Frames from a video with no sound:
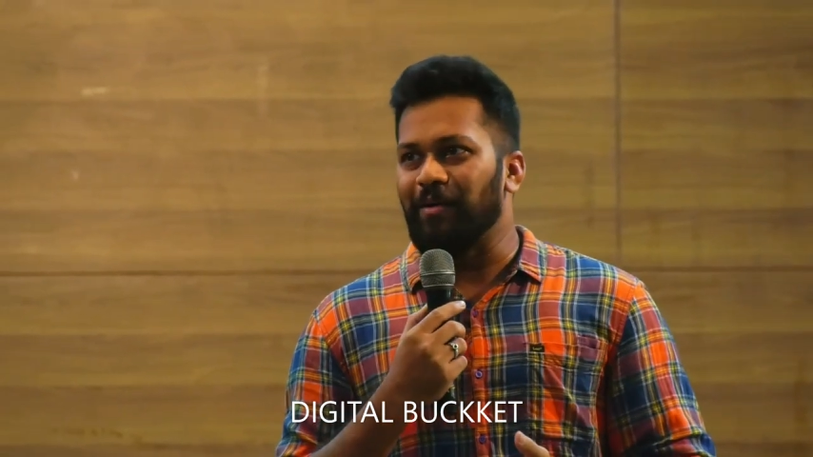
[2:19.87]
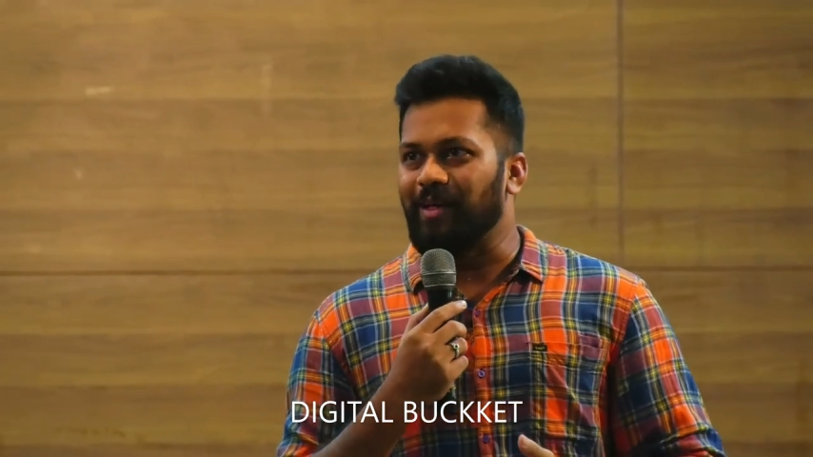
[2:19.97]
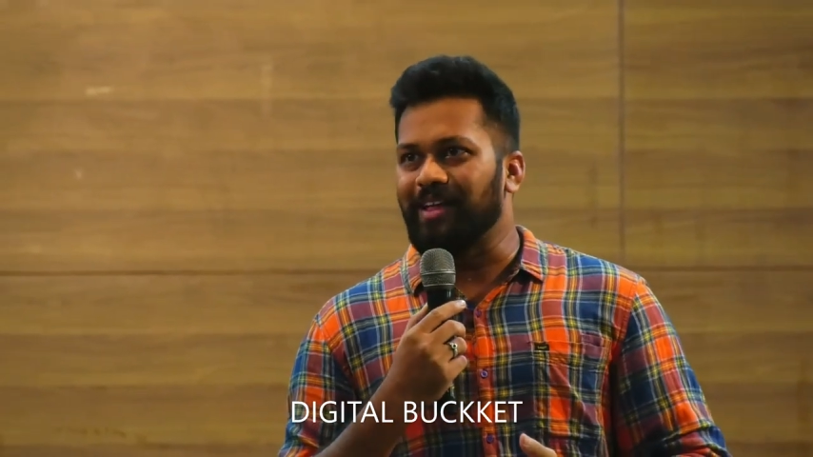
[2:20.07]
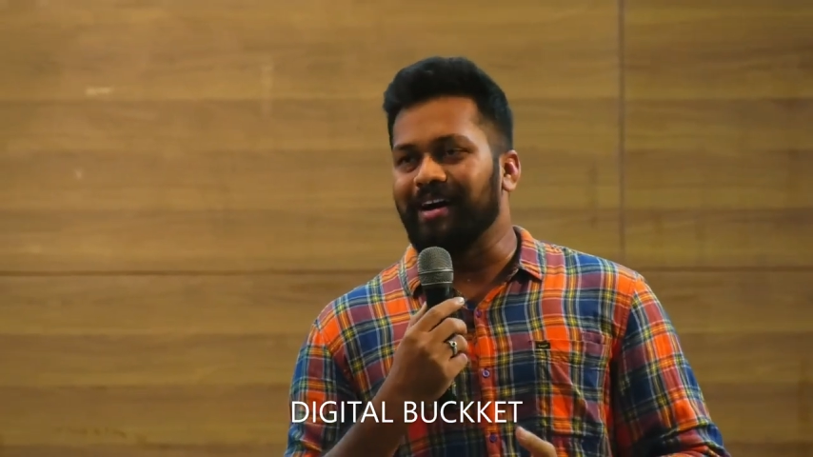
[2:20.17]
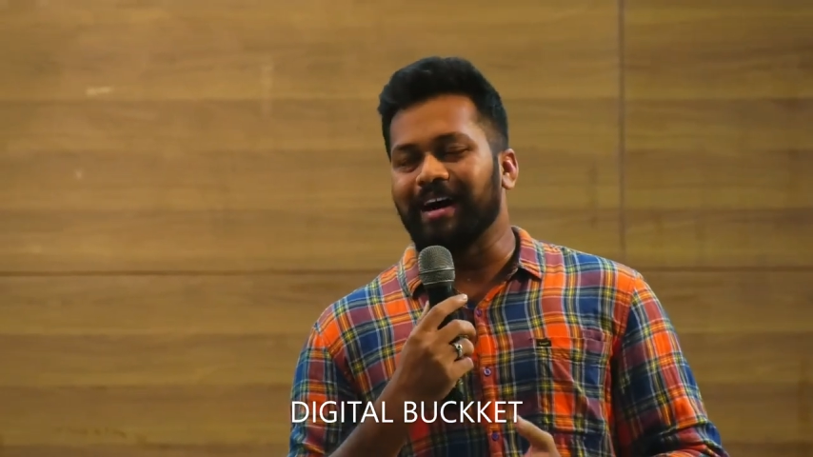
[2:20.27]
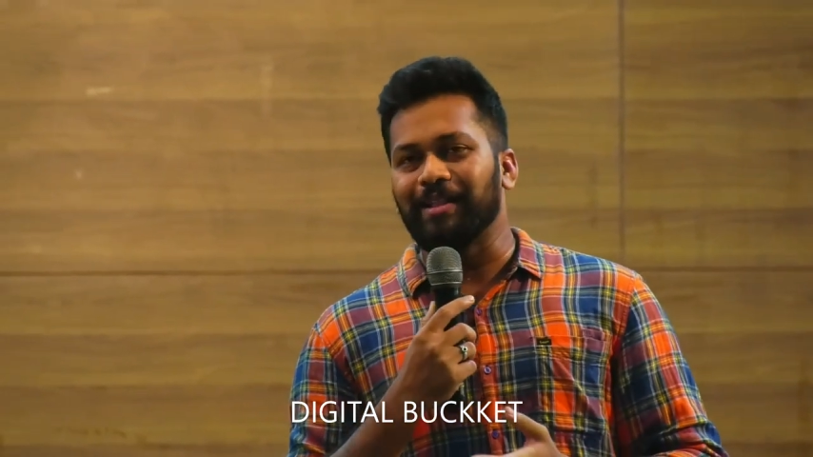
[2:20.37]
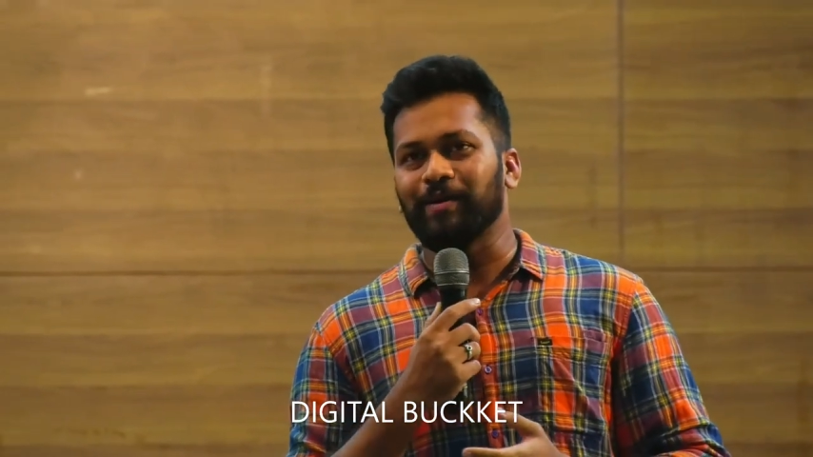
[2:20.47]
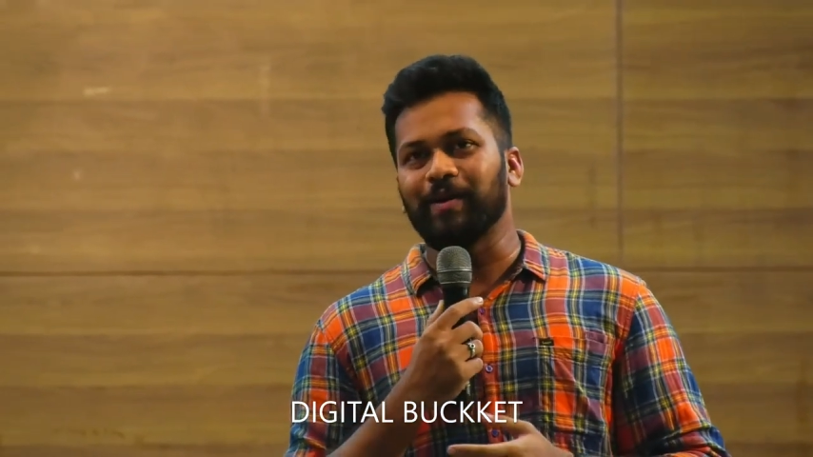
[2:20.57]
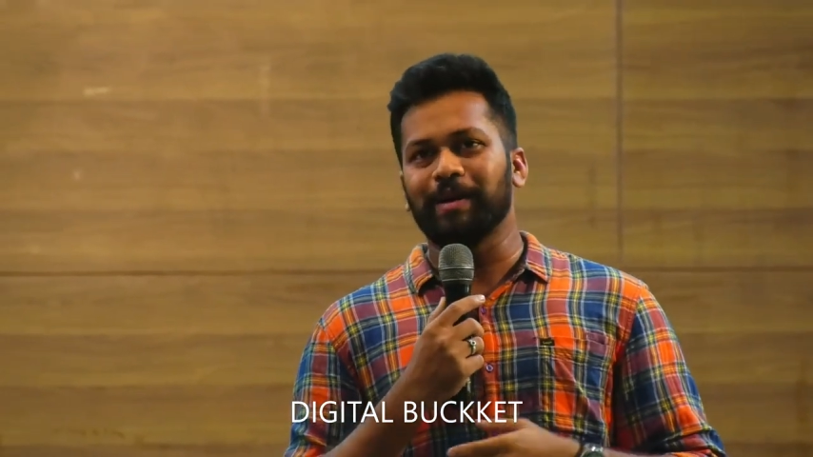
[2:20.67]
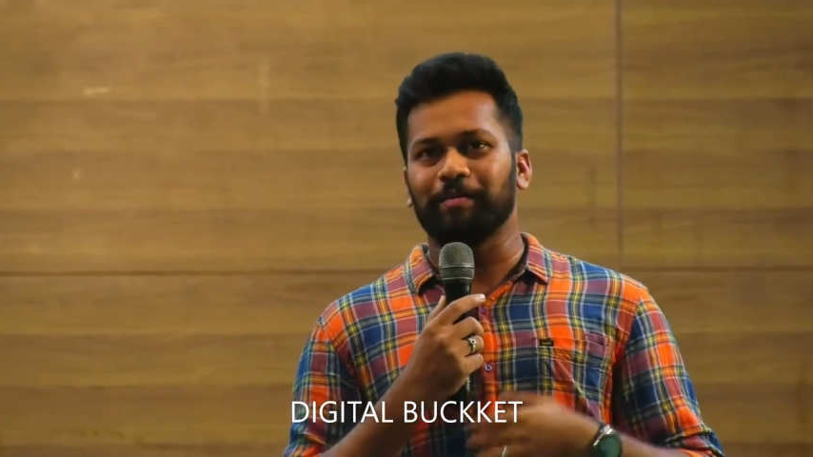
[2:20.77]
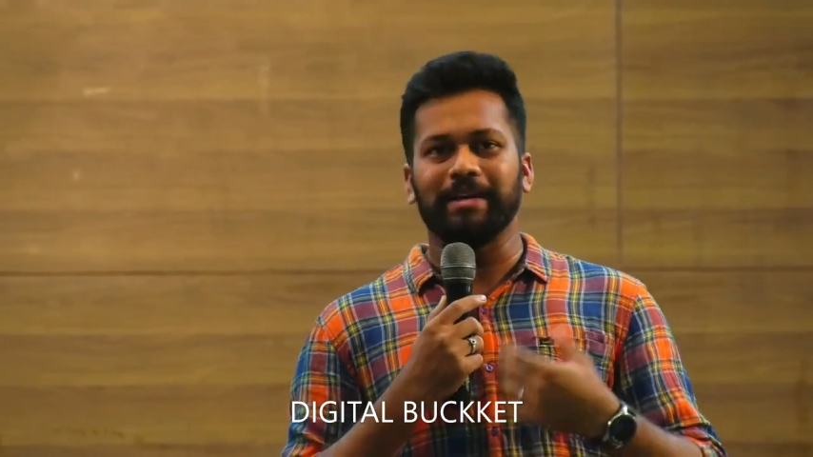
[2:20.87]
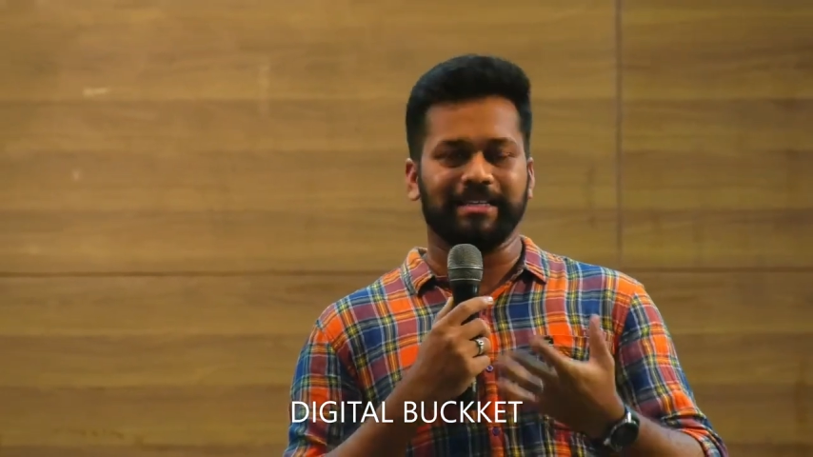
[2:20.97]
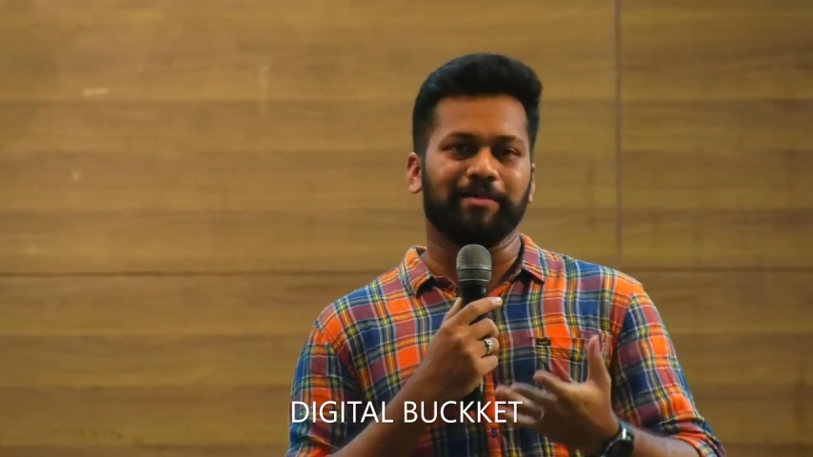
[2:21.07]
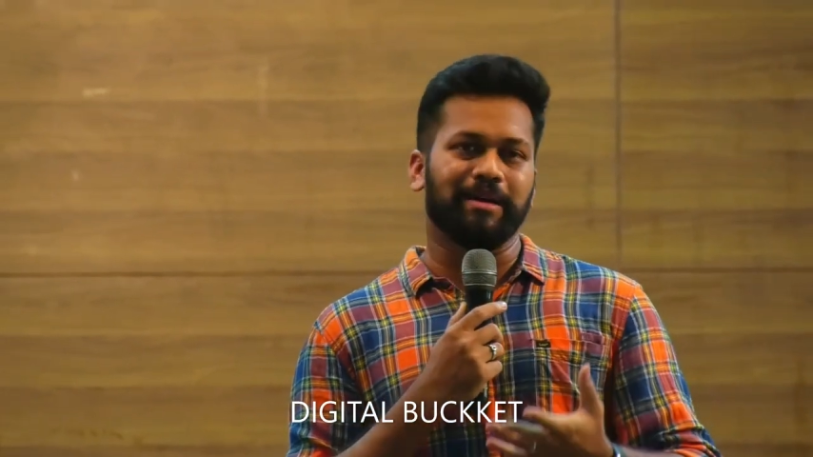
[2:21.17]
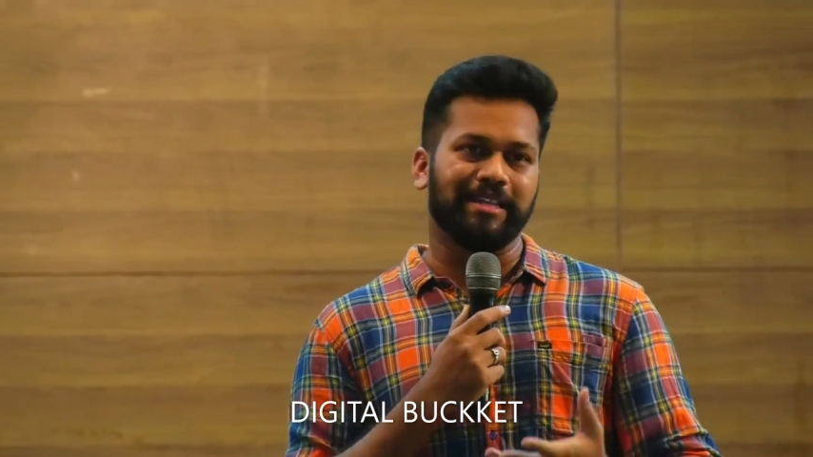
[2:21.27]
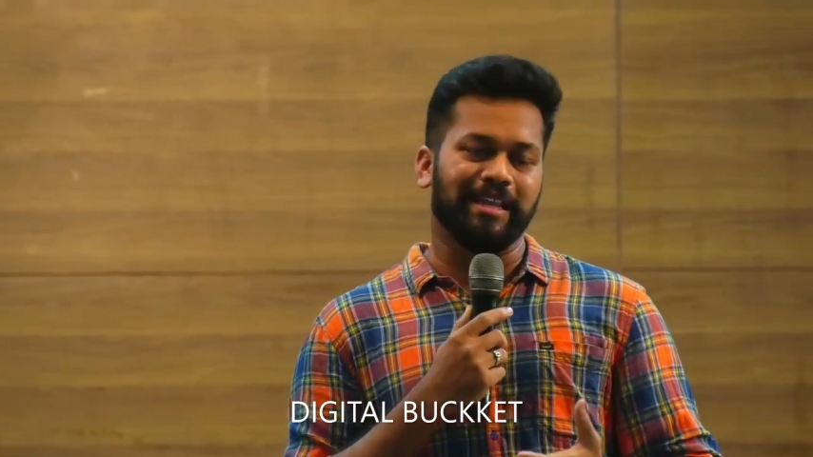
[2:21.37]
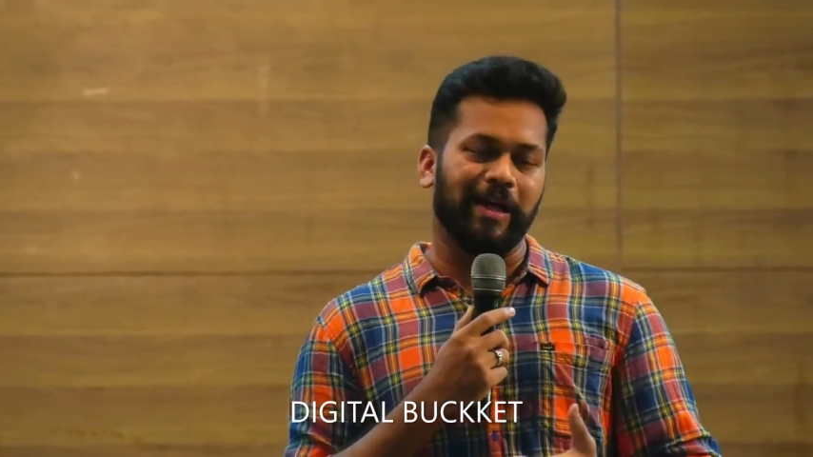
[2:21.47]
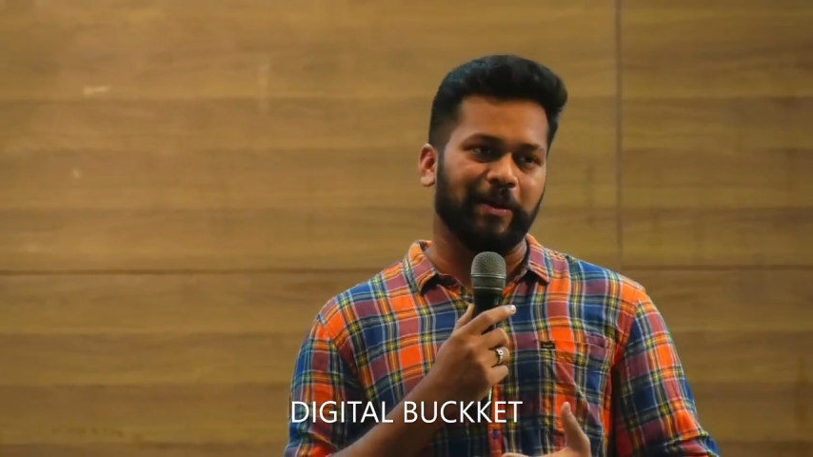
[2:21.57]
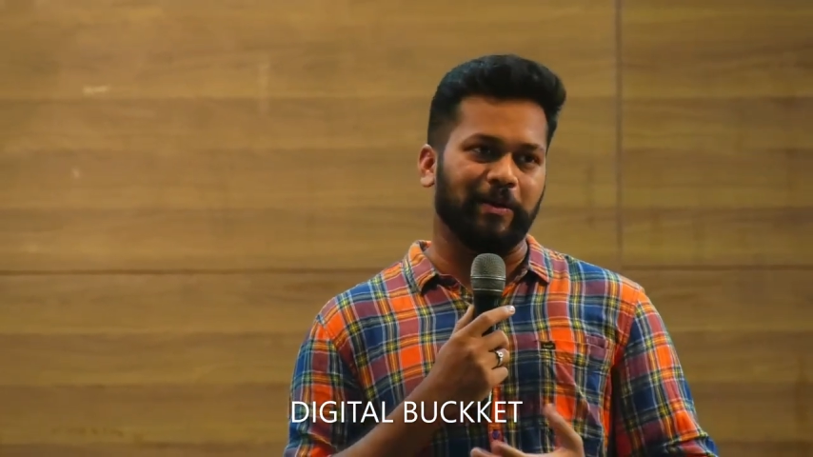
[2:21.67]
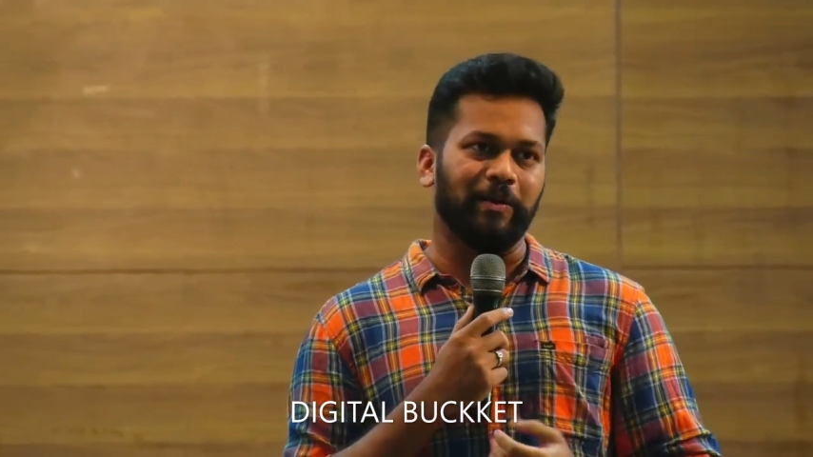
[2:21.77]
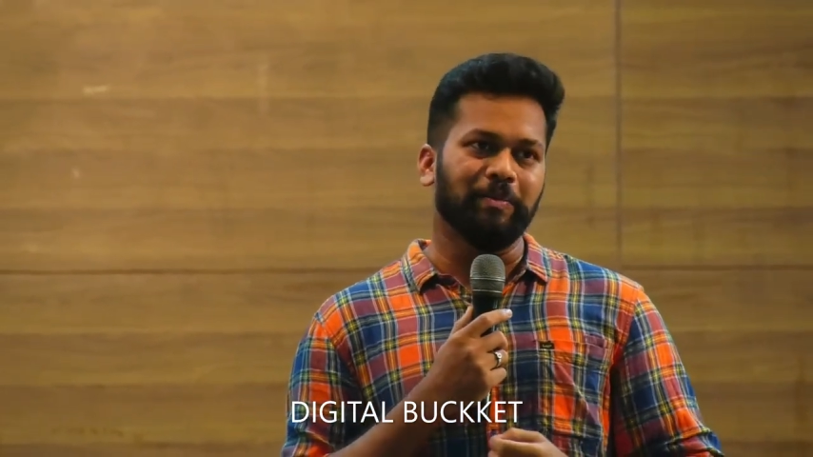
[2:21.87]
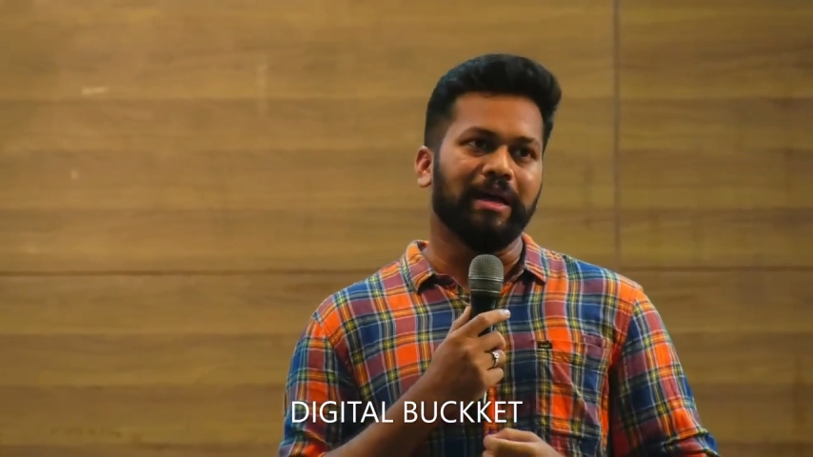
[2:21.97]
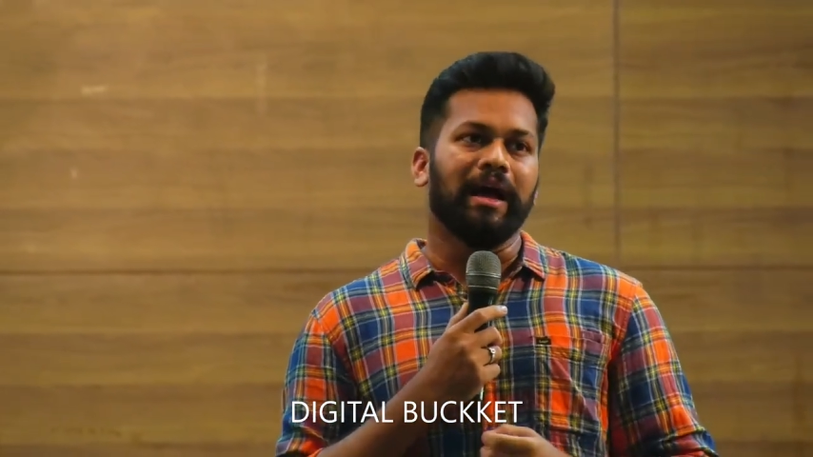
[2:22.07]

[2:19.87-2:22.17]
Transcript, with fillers: அவ்வளோதான் அதுக்குள்ளே பேசுகிற மாதிரி தான் இருக்கும்